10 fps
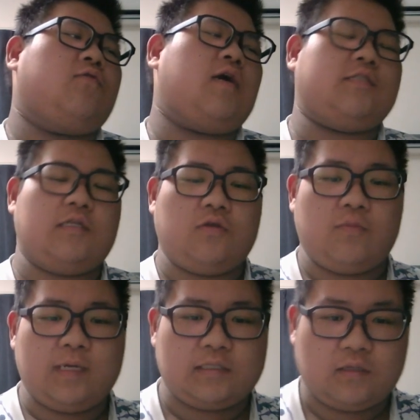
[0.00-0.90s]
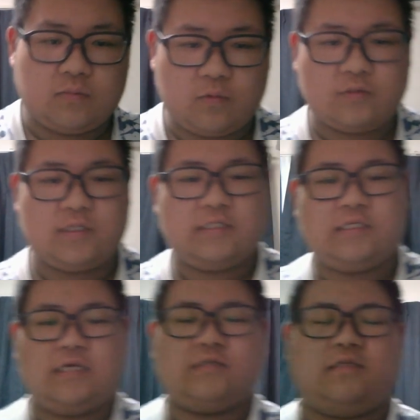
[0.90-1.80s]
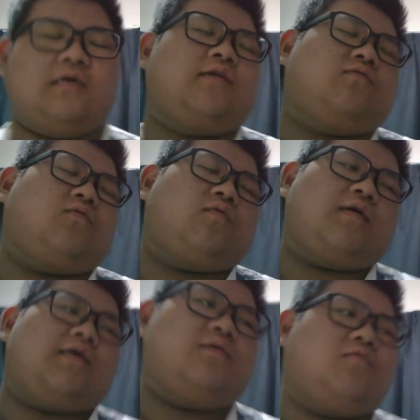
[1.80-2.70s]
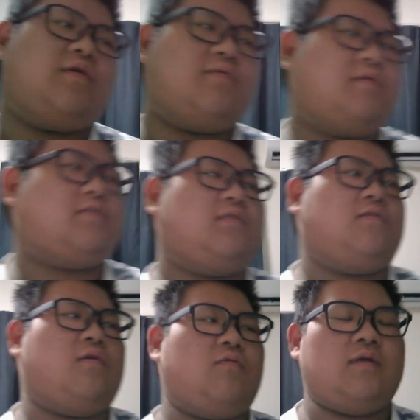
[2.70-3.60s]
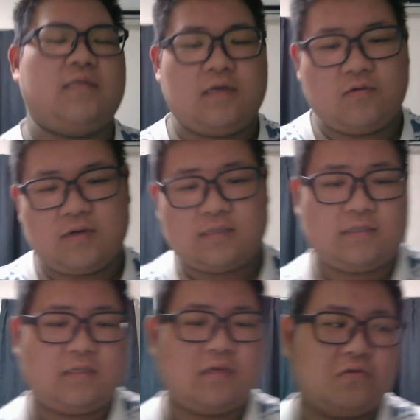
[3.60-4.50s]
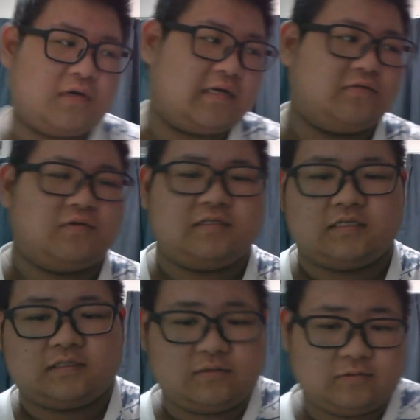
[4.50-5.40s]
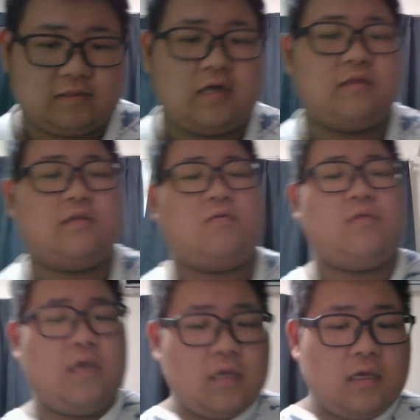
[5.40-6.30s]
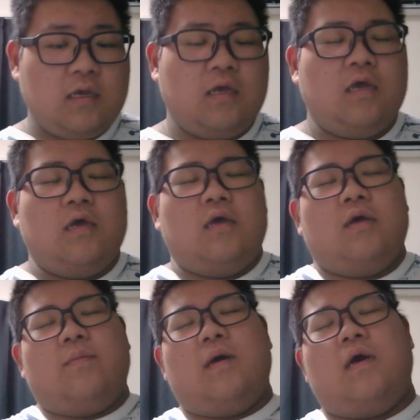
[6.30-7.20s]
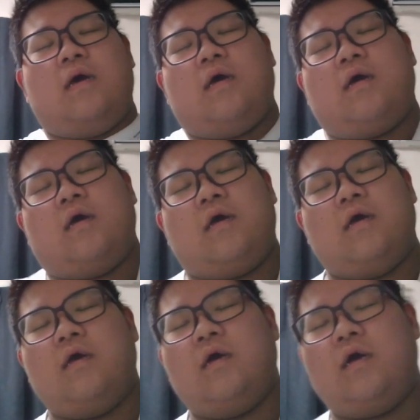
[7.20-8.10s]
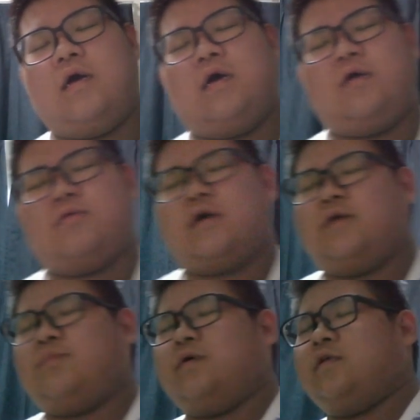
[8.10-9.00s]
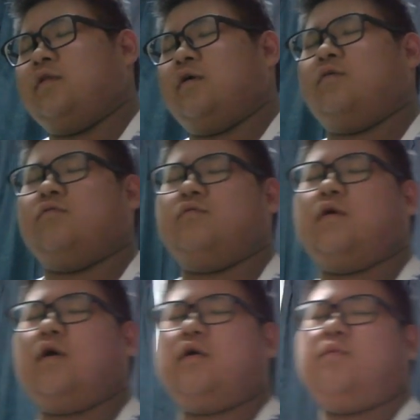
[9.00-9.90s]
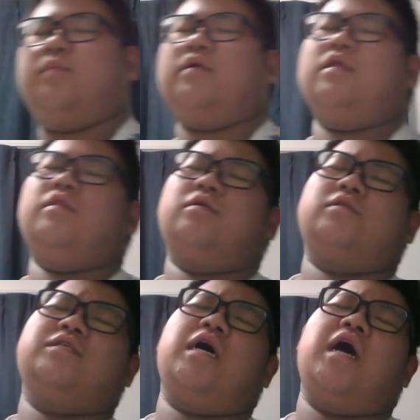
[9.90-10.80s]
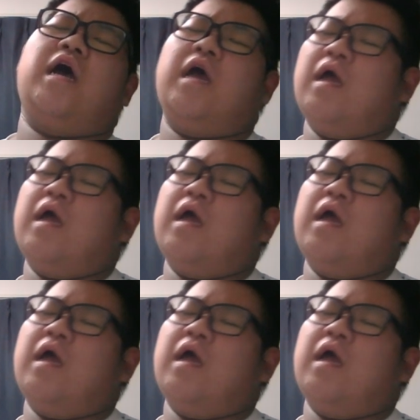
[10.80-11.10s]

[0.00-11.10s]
お母さんって呼び方の問題じゃなくてね、あの動画内に親を出すっていうのは俺は抵抗があって、抵抗があるの言っちゃってるってなんでだろうね。まあ、あお腹いっぱいだな。お腹がいっぱいなんだけどさ、